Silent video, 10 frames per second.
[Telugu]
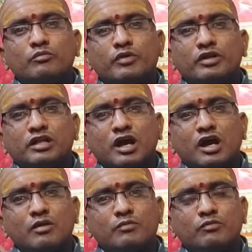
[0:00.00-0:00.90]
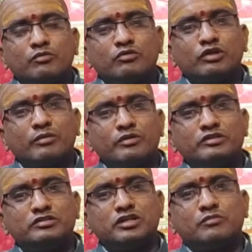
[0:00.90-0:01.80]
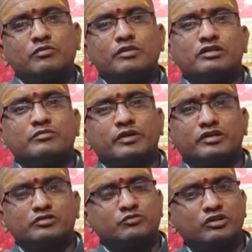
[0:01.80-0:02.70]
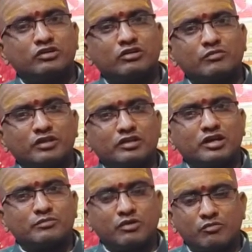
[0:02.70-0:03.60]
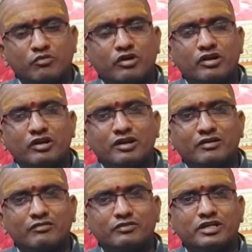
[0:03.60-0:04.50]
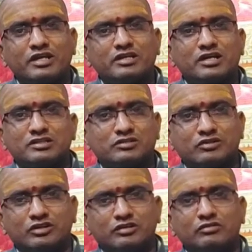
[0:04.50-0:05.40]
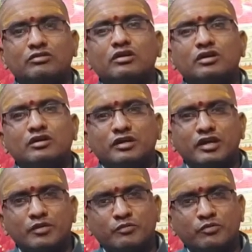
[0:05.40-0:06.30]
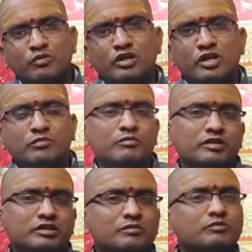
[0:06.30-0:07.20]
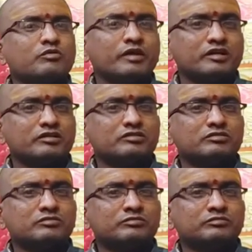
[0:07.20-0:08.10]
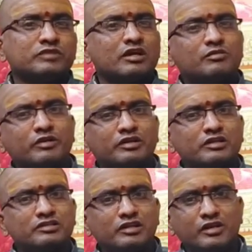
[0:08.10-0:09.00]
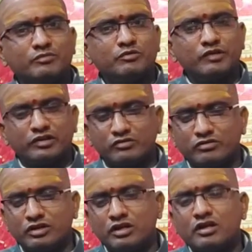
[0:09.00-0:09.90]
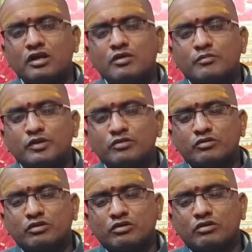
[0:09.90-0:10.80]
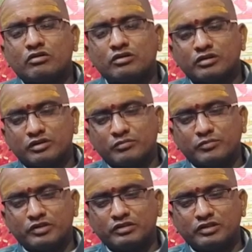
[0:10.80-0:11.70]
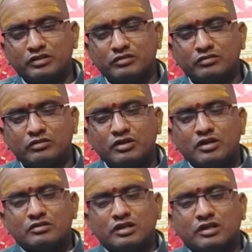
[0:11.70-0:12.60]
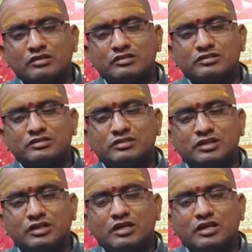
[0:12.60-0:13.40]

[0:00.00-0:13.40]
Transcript: మిగతా పువ్వులు లభించినప్పుడు మాత్రం పెట్టచ్చు ముఖ్యంగా మందార పువ్వు అమ్మవారి యొక్క విశేషార్చనలో లేదు ఏ పువ్వు లేనప్పుడు మందార పువ్వు పెట్టచ్చును తర్వాత మిగతా జిల్లేడు పూలు ఇవన్నీ కూడా పెట్టుకోవడంలో ఇబ్బంది లేదు తర్వాత వచ్చేసి